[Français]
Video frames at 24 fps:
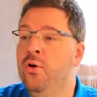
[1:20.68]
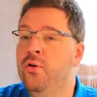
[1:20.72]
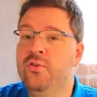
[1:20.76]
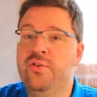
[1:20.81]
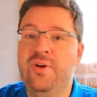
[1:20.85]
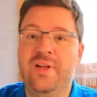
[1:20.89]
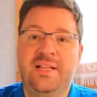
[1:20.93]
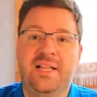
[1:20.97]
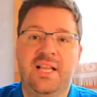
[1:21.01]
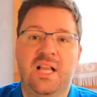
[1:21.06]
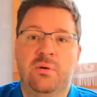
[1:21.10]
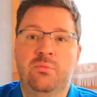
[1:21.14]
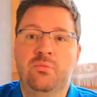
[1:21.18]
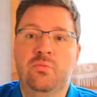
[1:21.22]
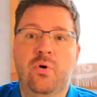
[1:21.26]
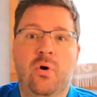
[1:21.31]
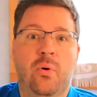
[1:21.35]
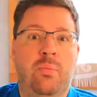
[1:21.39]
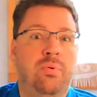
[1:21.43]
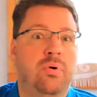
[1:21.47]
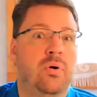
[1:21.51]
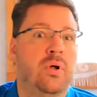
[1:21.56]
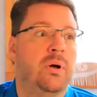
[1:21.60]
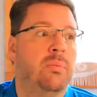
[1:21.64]
faites
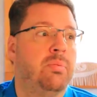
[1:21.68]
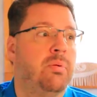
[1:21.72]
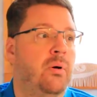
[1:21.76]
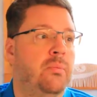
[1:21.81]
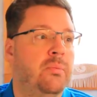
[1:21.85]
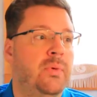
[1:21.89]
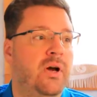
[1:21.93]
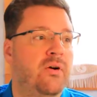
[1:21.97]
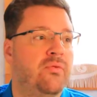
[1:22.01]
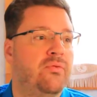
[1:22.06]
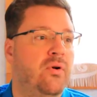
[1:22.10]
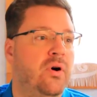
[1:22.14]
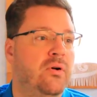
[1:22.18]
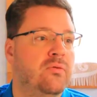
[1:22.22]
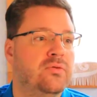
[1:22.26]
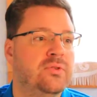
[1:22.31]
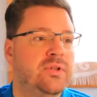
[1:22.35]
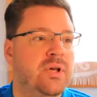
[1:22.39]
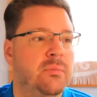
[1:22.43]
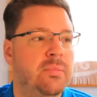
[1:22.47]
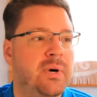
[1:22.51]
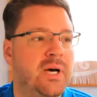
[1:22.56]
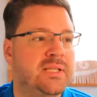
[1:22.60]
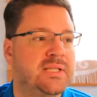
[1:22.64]
l'amour pour la première fois, que
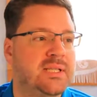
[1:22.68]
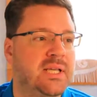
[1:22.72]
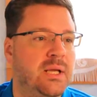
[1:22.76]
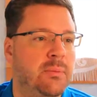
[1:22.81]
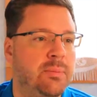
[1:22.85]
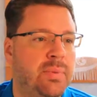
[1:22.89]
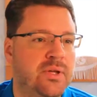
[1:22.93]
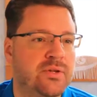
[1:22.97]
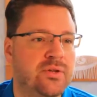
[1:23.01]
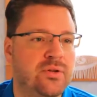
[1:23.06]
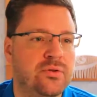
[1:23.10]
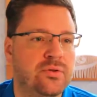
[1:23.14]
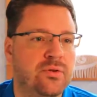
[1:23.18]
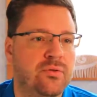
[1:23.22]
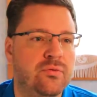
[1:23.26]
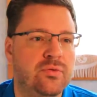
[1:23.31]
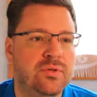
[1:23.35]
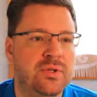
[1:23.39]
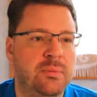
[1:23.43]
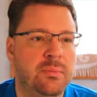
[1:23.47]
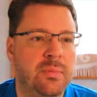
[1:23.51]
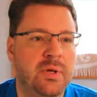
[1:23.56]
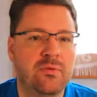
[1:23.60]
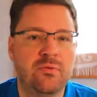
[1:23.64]
vous embrassez la personne que
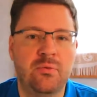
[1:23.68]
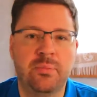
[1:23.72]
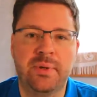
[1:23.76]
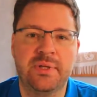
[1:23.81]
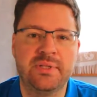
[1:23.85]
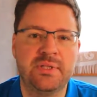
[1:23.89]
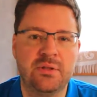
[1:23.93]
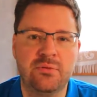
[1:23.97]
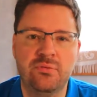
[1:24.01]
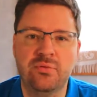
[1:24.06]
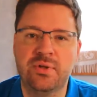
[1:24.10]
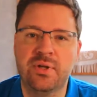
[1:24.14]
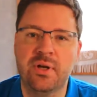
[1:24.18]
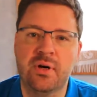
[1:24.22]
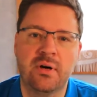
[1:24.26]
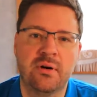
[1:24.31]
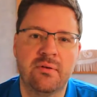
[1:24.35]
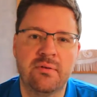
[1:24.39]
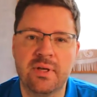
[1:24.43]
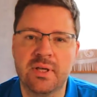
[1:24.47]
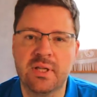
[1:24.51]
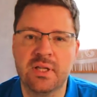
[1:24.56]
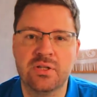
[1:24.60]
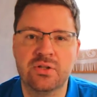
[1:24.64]
vous aimez, que vous passez du temps
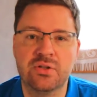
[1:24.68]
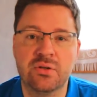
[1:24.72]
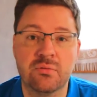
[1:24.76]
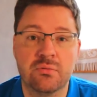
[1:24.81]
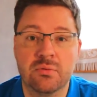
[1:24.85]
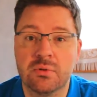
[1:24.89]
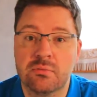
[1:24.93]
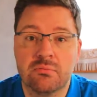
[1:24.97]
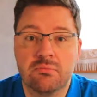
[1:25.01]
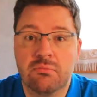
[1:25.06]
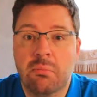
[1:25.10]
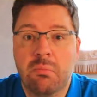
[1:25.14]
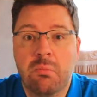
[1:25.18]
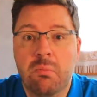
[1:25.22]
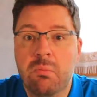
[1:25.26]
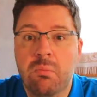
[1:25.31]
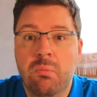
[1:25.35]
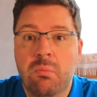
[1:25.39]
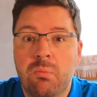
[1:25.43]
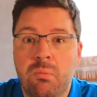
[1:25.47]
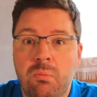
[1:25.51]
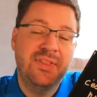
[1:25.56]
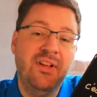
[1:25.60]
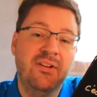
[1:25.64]
avec les gens
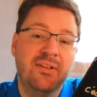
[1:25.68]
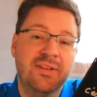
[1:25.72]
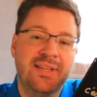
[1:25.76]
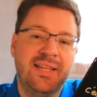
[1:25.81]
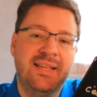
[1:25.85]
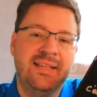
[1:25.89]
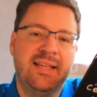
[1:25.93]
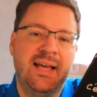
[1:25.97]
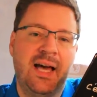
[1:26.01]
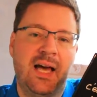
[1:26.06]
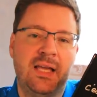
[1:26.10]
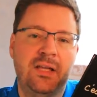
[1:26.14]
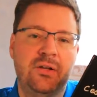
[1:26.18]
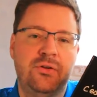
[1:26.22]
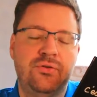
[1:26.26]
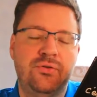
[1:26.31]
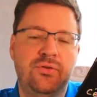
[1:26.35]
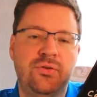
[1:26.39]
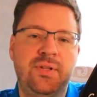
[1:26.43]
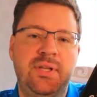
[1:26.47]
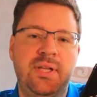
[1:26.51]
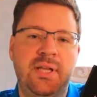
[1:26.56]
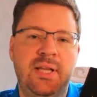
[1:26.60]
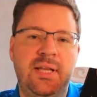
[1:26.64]
dans le détail,
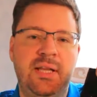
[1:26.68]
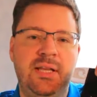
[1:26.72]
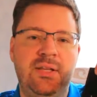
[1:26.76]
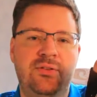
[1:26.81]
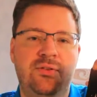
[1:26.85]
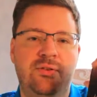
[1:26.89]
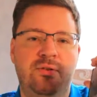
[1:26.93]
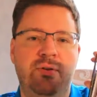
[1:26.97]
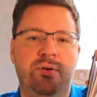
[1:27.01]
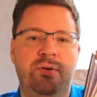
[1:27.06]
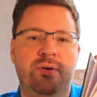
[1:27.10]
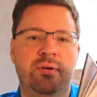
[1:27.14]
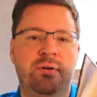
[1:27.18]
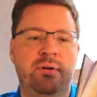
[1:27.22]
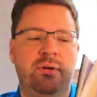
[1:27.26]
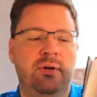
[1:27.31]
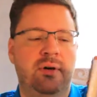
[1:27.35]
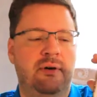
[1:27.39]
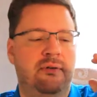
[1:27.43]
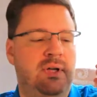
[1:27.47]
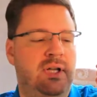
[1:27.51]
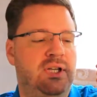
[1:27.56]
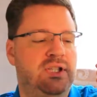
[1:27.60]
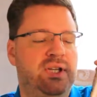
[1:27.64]
j'utilise,
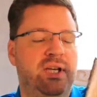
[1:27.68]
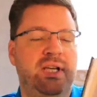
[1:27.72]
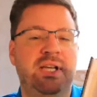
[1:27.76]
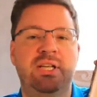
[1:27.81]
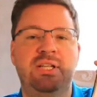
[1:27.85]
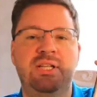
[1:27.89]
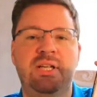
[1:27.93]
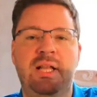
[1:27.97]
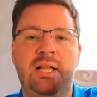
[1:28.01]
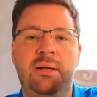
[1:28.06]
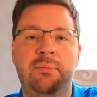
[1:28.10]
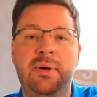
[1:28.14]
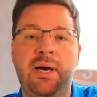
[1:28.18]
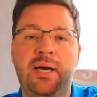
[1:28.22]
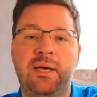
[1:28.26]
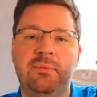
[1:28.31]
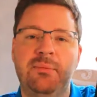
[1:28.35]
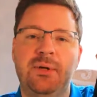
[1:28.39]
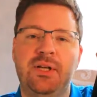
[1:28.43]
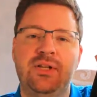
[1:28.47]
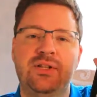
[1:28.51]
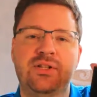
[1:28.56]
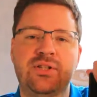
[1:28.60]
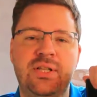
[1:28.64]
euh, j'ai caché la marque,
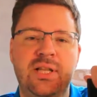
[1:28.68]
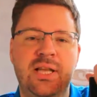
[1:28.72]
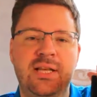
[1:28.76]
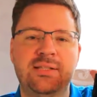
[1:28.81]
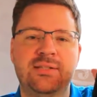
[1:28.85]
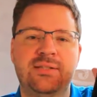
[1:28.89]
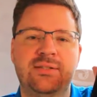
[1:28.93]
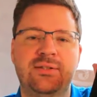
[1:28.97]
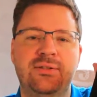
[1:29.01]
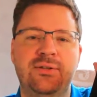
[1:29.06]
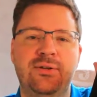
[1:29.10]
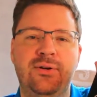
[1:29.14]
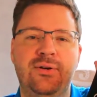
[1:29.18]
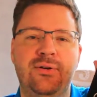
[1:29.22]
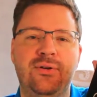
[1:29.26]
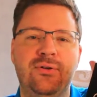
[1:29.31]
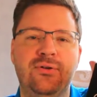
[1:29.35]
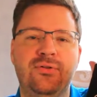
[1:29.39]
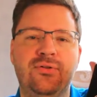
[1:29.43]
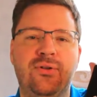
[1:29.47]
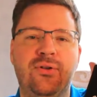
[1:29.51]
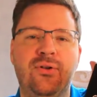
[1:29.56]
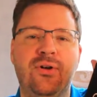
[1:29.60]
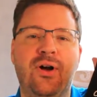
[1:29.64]
mais je laisse euh,
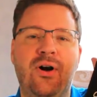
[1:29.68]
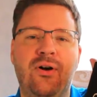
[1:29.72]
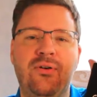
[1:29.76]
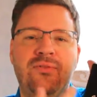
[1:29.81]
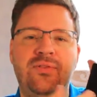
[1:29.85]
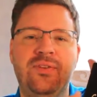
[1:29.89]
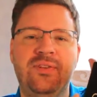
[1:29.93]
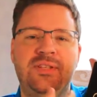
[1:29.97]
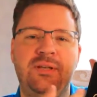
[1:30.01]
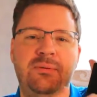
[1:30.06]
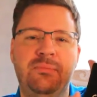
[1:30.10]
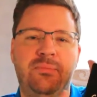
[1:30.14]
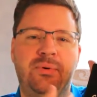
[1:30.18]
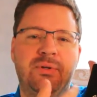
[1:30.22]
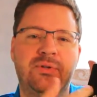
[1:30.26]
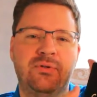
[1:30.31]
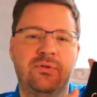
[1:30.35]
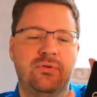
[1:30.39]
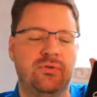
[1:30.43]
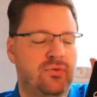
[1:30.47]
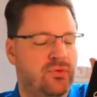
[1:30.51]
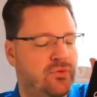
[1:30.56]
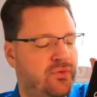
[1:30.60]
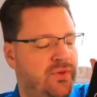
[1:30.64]
le slogan visible parce
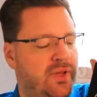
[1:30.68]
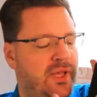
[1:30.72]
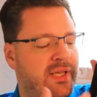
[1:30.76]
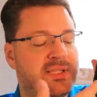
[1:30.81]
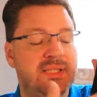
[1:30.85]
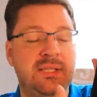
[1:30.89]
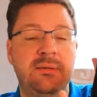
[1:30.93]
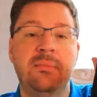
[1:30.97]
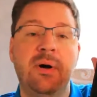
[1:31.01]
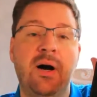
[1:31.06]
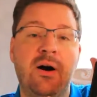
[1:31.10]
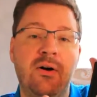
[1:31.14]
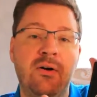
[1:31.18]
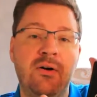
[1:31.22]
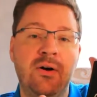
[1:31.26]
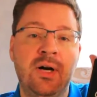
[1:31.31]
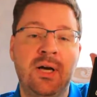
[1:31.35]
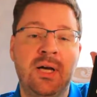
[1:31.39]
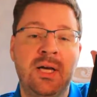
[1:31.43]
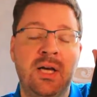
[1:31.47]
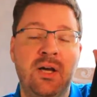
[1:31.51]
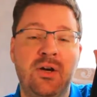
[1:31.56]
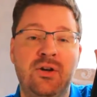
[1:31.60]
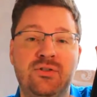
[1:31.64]
que je trouve ça assez marrant.
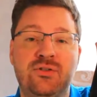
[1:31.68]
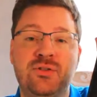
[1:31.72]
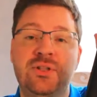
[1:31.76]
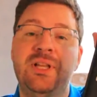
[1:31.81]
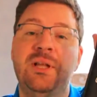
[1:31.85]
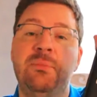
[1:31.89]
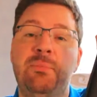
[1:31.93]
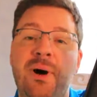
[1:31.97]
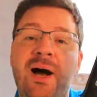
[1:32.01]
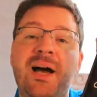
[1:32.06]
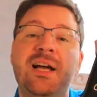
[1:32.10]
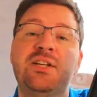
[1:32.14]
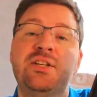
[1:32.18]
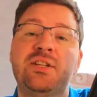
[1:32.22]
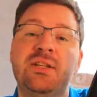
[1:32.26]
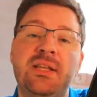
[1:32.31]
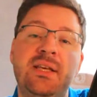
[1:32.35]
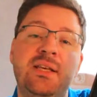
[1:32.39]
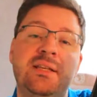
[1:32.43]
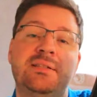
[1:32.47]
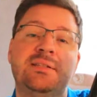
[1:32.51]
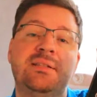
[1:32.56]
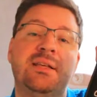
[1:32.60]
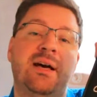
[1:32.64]
Je ne l'ai pas
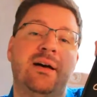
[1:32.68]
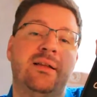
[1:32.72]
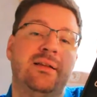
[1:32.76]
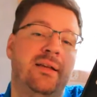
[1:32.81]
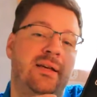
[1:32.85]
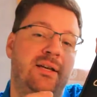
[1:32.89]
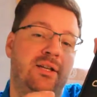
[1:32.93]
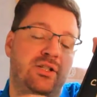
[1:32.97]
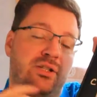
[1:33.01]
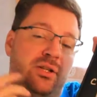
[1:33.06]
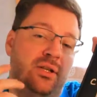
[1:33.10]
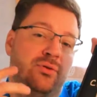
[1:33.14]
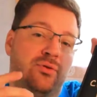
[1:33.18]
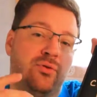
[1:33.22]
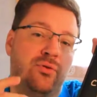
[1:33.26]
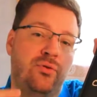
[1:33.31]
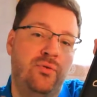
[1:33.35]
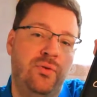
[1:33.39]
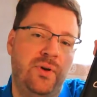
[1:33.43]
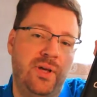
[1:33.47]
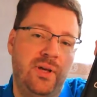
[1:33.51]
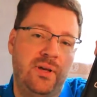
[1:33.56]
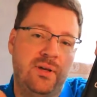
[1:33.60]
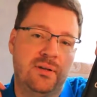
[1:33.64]
acheté ce carnet, je l'ai
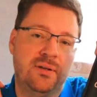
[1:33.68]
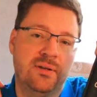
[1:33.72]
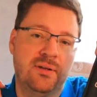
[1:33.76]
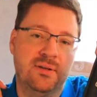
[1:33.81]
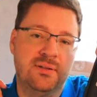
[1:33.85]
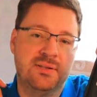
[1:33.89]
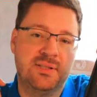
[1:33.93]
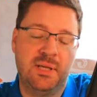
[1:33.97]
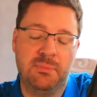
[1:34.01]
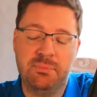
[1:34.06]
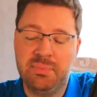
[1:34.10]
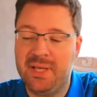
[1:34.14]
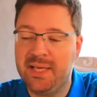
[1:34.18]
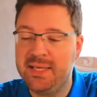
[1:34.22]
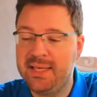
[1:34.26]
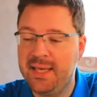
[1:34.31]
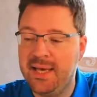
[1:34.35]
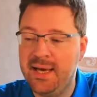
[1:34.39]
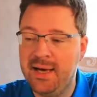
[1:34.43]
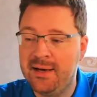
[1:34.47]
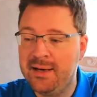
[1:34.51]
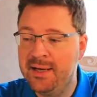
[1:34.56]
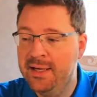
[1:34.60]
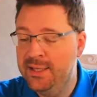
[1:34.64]
trouvé dans un
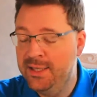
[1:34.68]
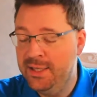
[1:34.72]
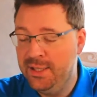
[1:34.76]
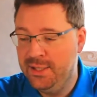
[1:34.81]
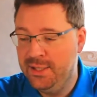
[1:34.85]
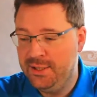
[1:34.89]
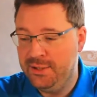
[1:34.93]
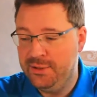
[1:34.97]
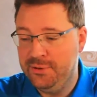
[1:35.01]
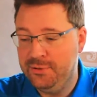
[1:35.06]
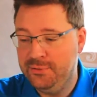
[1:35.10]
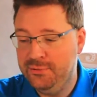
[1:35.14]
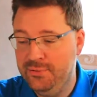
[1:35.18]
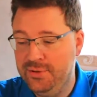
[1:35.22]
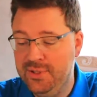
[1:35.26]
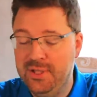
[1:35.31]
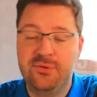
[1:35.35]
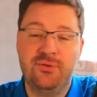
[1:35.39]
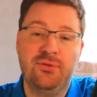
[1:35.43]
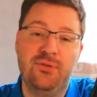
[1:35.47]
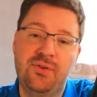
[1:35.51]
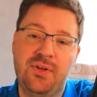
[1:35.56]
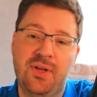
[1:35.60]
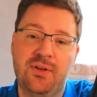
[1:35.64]
placard euh, d'une
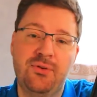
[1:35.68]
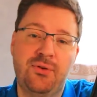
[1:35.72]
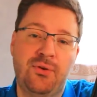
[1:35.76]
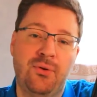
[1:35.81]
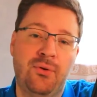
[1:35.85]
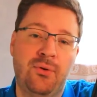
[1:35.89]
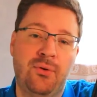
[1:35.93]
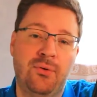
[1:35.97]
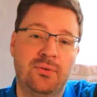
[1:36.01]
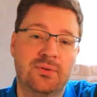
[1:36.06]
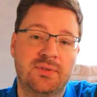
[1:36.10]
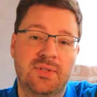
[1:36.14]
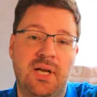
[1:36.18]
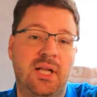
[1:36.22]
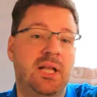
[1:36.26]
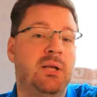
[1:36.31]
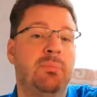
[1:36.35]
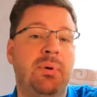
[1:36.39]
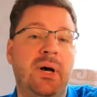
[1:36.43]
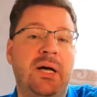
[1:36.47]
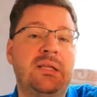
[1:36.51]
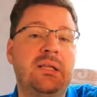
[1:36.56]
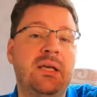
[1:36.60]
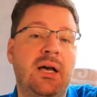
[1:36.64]
association, ça allait
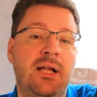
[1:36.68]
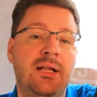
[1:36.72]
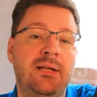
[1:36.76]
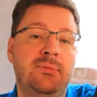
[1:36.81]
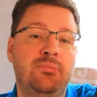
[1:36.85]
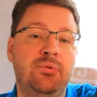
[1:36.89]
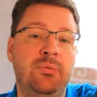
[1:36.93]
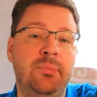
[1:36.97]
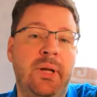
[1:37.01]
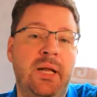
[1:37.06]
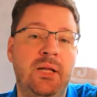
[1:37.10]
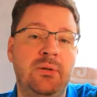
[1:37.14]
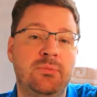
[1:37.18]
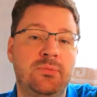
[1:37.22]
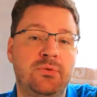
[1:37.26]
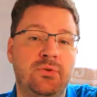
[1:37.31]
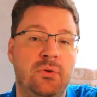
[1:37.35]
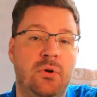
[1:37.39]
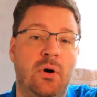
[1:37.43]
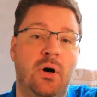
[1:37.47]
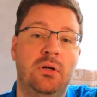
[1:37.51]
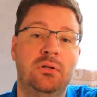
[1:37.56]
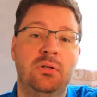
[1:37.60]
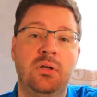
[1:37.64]
partir à la poubelle, je me
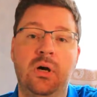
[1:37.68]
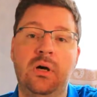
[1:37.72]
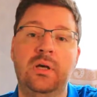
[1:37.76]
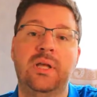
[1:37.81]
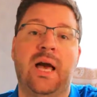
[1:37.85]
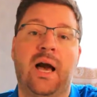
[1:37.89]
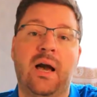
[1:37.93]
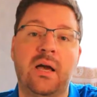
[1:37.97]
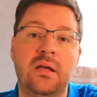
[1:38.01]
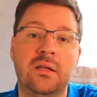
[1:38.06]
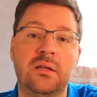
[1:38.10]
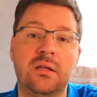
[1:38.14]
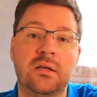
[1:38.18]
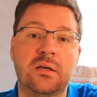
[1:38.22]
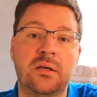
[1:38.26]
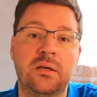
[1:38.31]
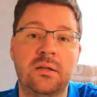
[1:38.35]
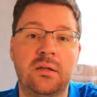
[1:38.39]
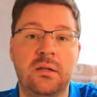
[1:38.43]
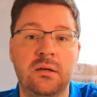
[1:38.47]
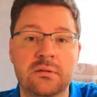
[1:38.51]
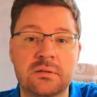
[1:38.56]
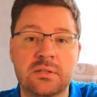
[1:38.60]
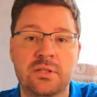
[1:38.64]
suis dit, oh tiens, il n'y a rien d'écrit
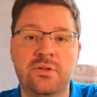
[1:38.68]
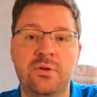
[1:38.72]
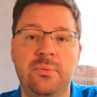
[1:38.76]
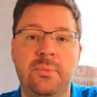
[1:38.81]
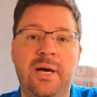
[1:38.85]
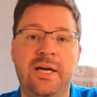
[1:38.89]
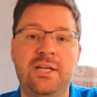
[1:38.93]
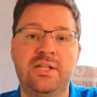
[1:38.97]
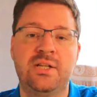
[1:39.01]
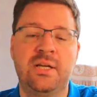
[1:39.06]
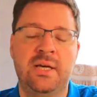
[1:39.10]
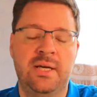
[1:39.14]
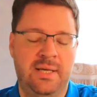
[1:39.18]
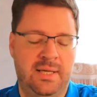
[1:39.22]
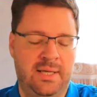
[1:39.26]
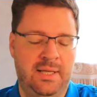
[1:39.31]
dedans, c'est dommage.